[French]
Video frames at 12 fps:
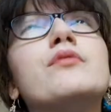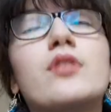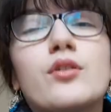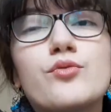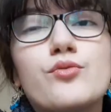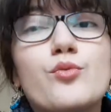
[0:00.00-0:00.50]

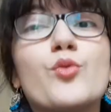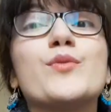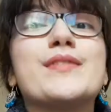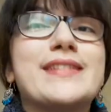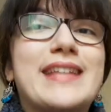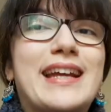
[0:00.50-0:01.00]
tortueux
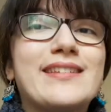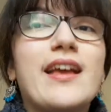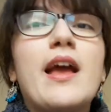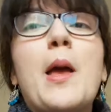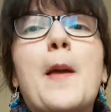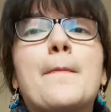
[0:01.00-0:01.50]
certes,
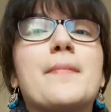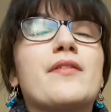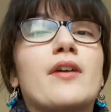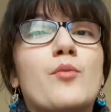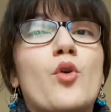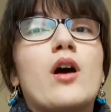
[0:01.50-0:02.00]
mais
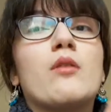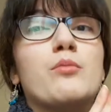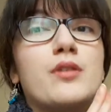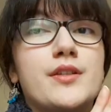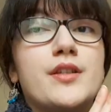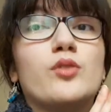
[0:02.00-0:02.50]
vraiment un
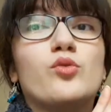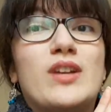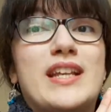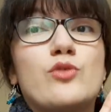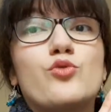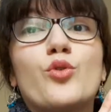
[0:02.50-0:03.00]
plaisir de
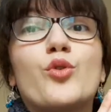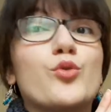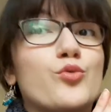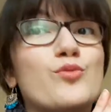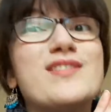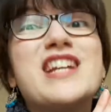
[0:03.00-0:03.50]
lecture que
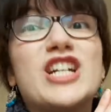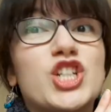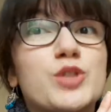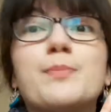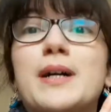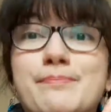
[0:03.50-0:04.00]
tu ne
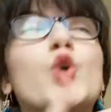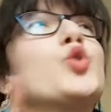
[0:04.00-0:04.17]
lâches pas.